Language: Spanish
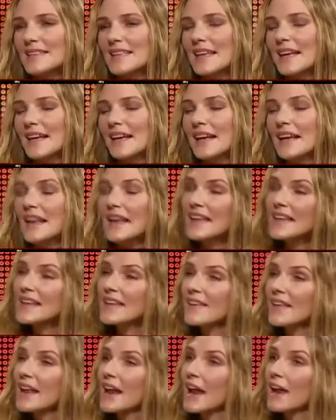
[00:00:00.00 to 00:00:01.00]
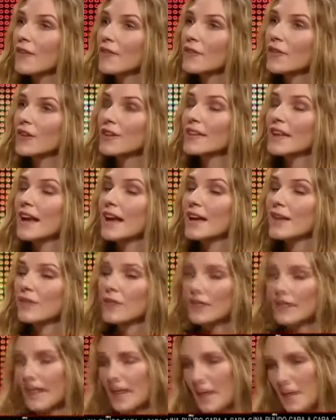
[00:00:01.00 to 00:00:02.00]
Hacer leña del del
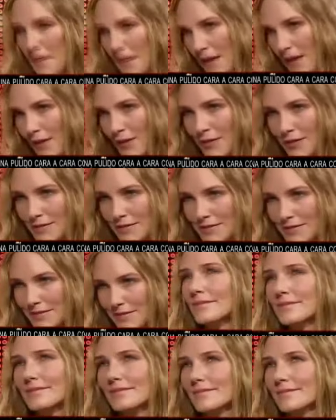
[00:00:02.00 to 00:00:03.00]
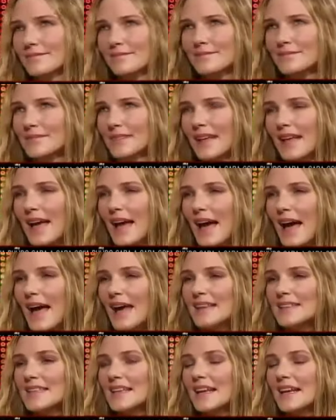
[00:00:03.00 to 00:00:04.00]
árbol derramado
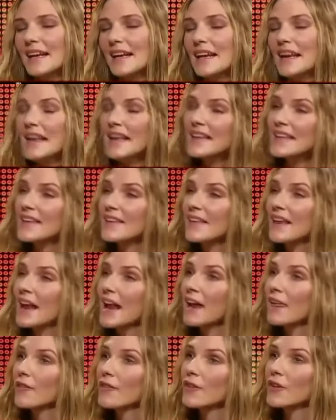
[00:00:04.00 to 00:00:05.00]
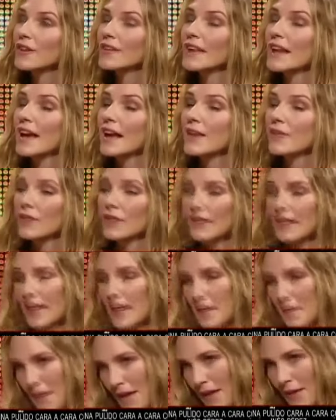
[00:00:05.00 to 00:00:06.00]
hacer leña del árbol, del árbol
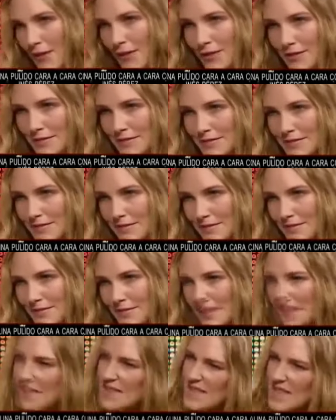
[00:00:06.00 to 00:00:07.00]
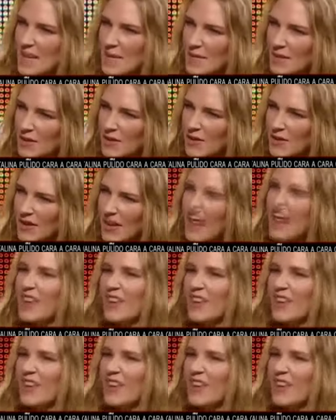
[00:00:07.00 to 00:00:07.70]
derramado. caído.